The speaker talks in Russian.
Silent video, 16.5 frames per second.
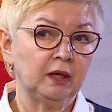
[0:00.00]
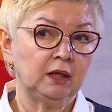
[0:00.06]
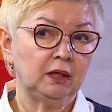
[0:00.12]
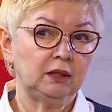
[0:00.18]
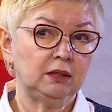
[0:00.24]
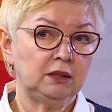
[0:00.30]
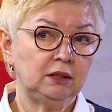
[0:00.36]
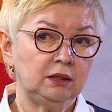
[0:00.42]

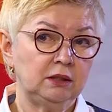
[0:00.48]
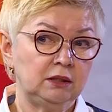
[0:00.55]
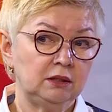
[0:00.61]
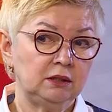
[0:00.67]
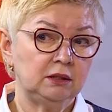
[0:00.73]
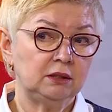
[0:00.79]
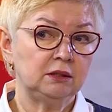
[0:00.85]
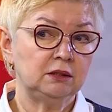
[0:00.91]

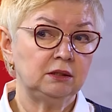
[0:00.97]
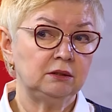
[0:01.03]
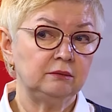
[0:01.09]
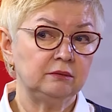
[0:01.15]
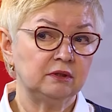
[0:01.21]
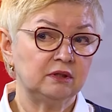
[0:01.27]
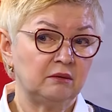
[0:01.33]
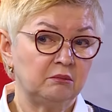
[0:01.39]

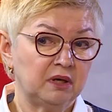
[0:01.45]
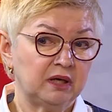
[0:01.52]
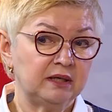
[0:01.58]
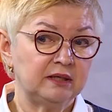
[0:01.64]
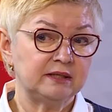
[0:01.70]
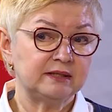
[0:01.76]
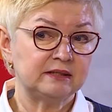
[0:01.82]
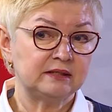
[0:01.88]
и
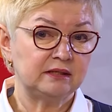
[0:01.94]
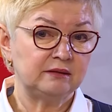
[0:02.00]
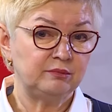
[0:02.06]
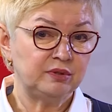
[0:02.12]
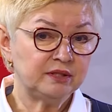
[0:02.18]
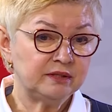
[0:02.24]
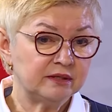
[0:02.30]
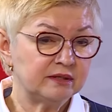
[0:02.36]
ломались и
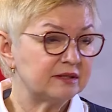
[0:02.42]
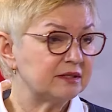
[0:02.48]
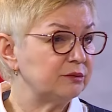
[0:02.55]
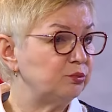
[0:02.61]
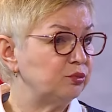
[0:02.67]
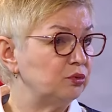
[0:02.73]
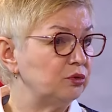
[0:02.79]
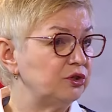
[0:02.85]

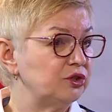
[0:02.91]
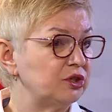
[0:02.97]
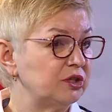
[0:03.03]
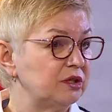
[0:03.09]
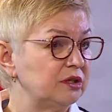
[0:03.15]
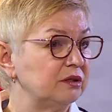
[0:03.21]
бизнес-цепочки,